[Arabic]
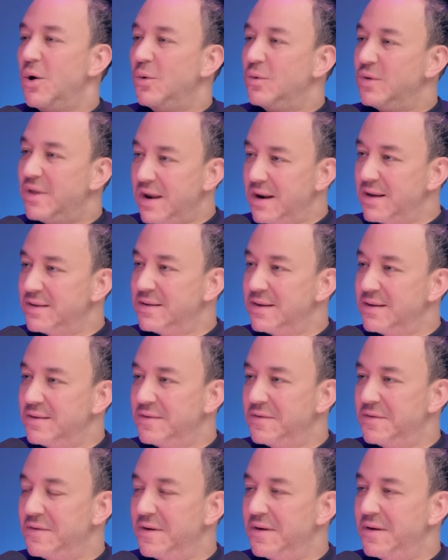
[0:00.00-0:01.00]
ودرست
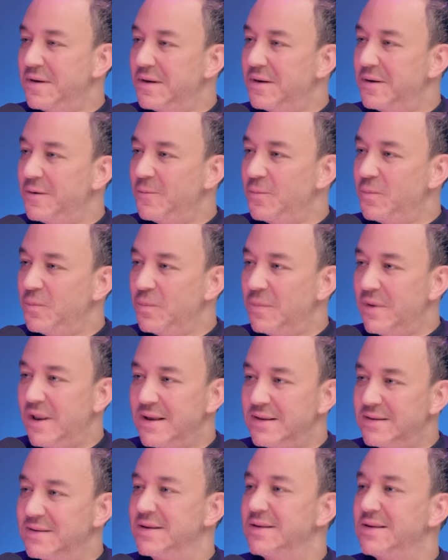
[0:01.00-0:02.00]

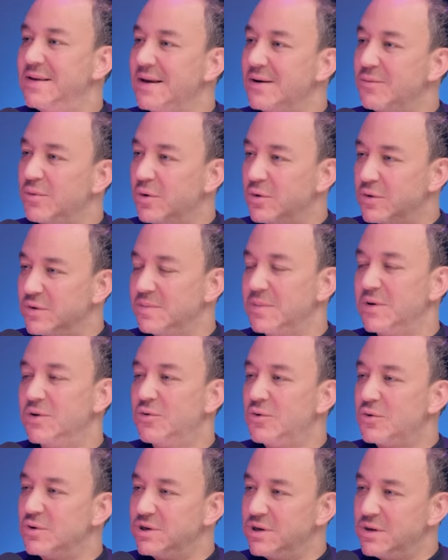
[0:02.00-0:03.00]
الاستيتيك
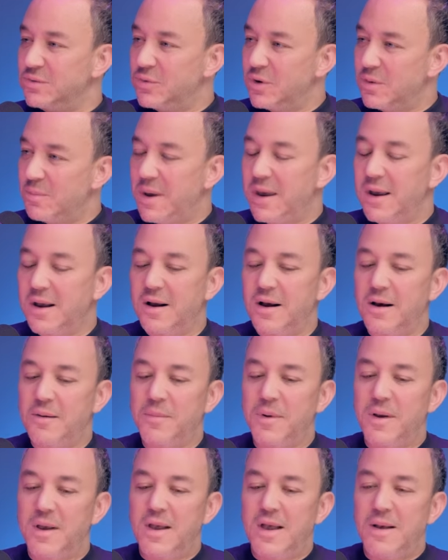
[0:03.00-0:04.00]
والكوسمتولوجي والميك اب
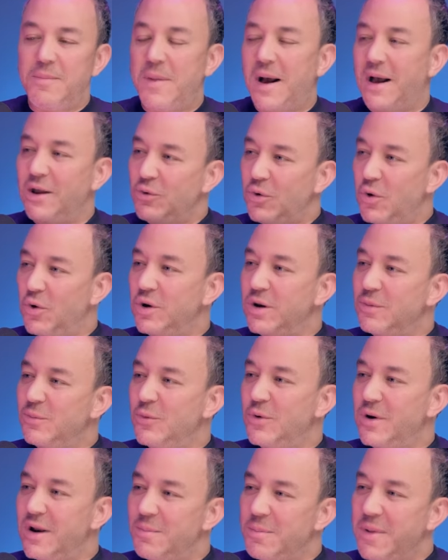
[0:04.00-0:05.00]
مع انه هون
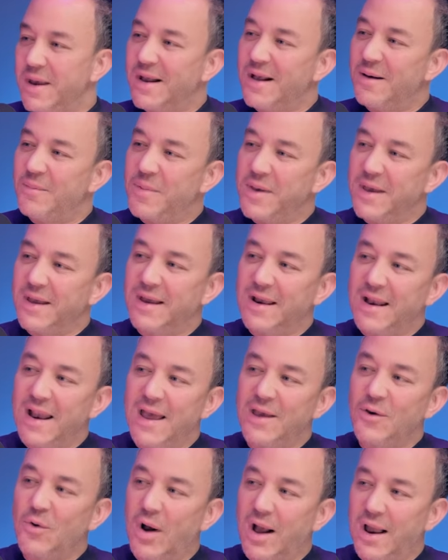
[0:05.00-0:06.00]
بقول الميك اب هيك
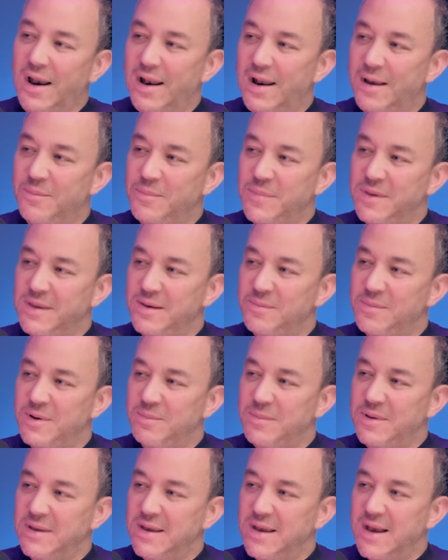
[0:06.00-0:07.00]
لا يعلم
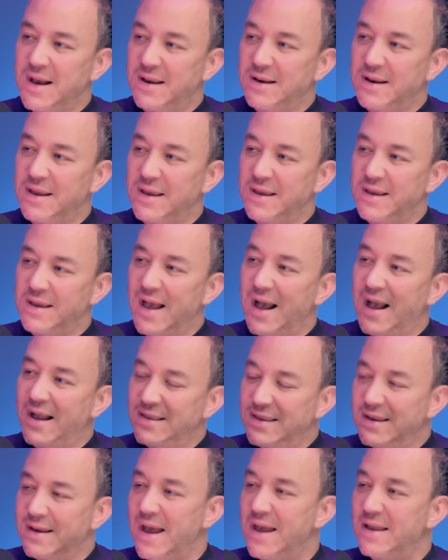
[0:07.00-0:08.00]
100% يعني يا
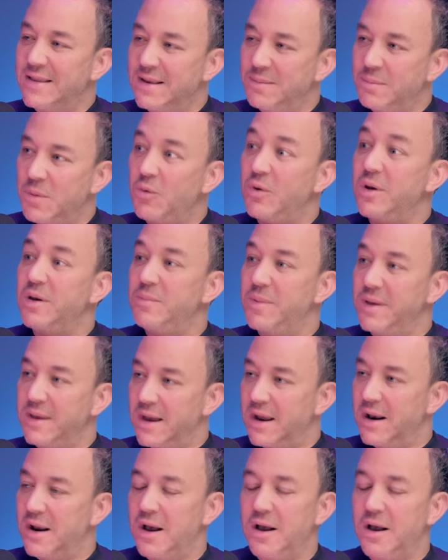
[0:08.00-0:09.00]
عندك هيدي الموهبه يا